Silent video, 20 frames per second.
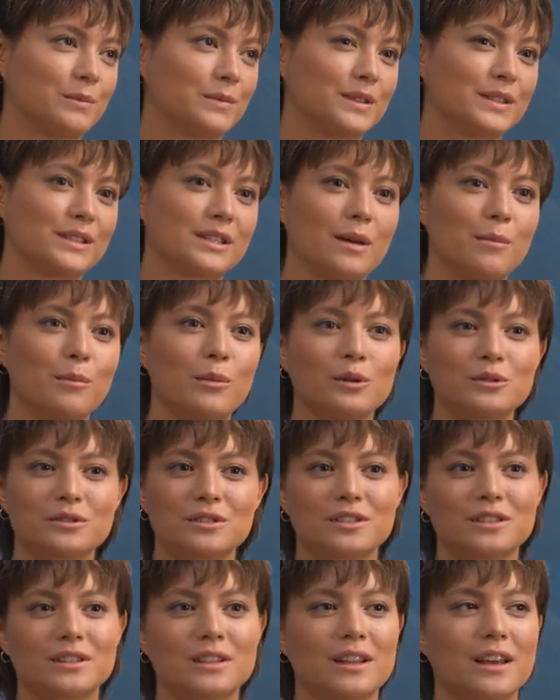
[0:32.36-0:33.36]
e,
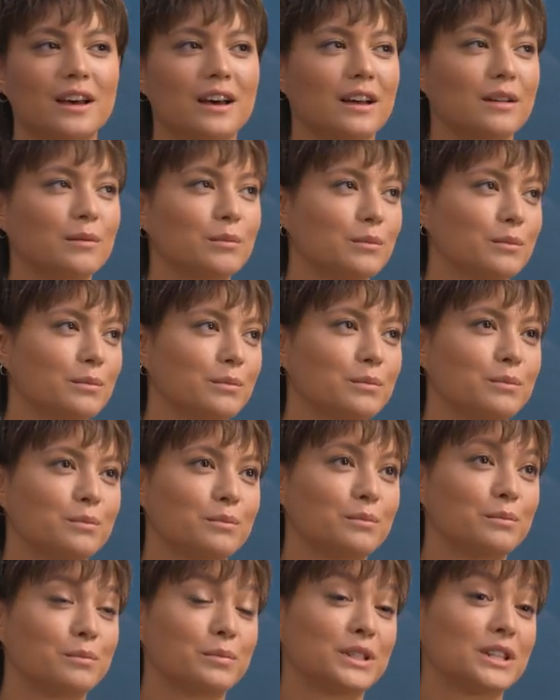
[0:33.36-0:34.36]
samotna,
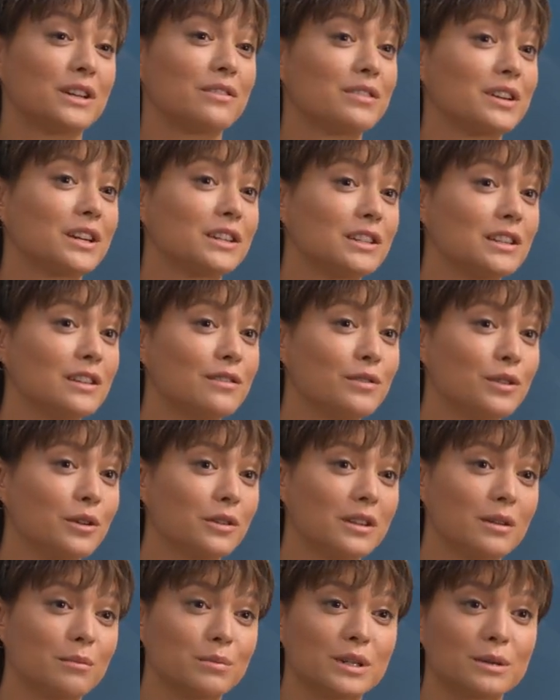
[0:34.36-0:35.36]
przewrażliwiona,